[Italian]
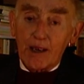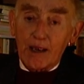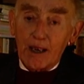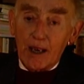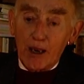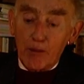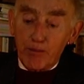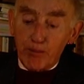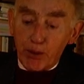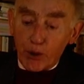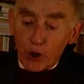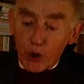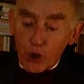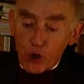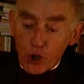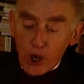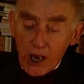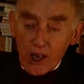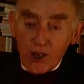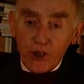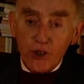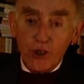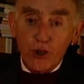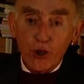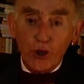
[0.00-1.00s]
il
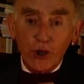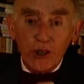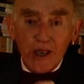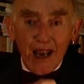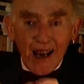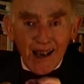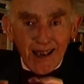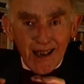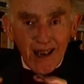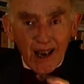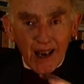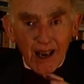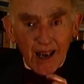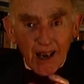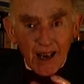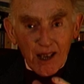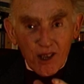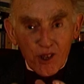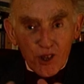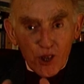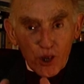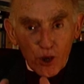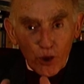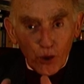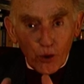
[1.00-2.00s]
processo di
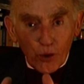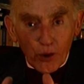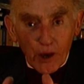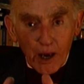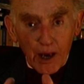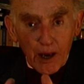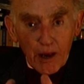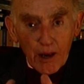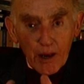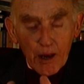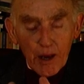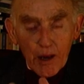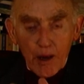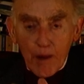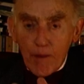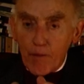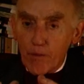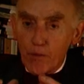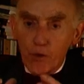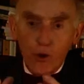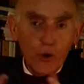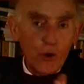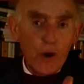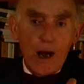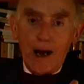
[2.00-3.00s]
aggregazione
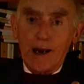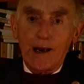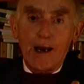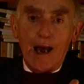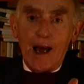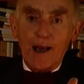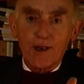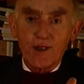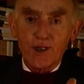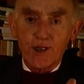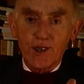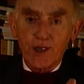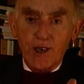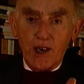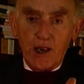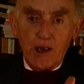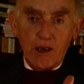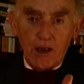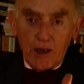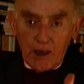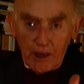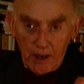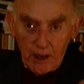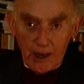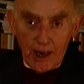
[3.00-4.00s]
di una
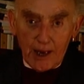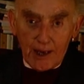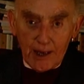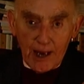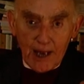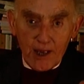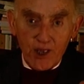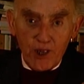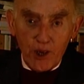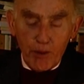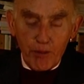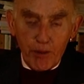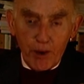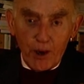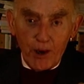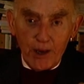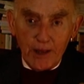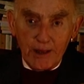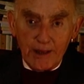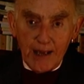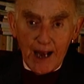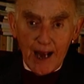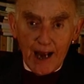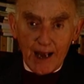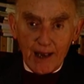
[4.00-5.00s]
classe, la classe
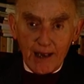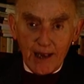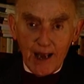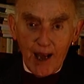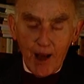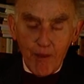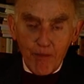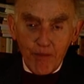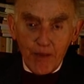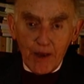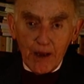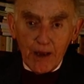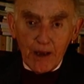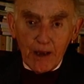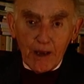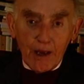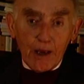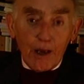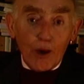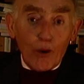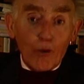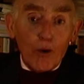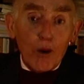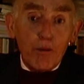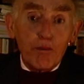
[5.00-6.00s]
proletaria,
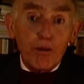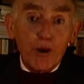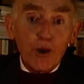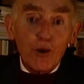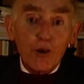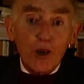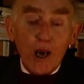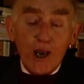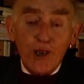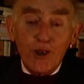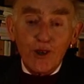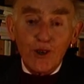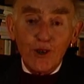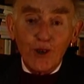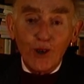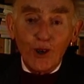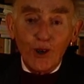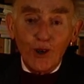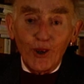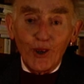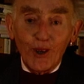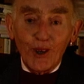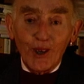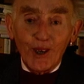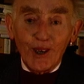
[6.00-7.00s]
quel
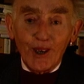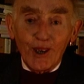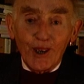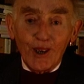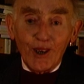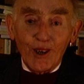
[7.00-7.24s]
processo